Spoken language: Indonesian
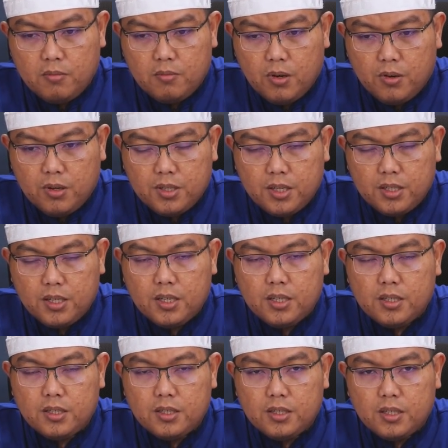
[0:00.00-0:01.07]

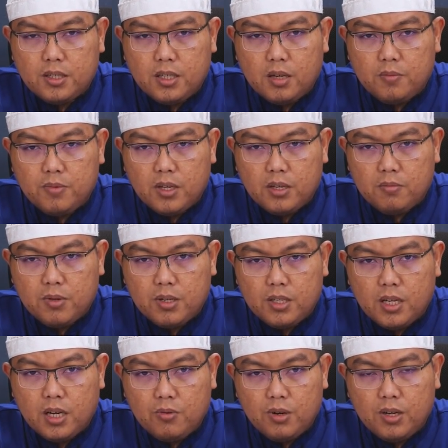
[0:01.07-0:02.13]
bahwasanya setiap yang
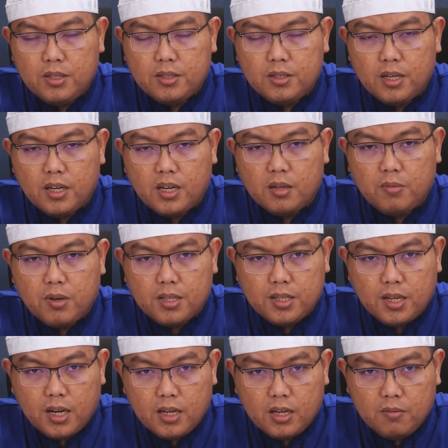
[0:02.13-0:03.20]
bernyawa akan
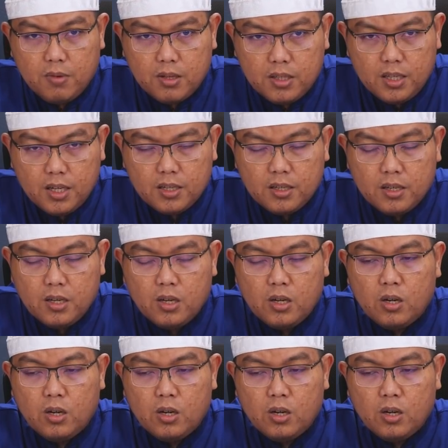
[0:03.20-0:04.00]
merasakan kematian.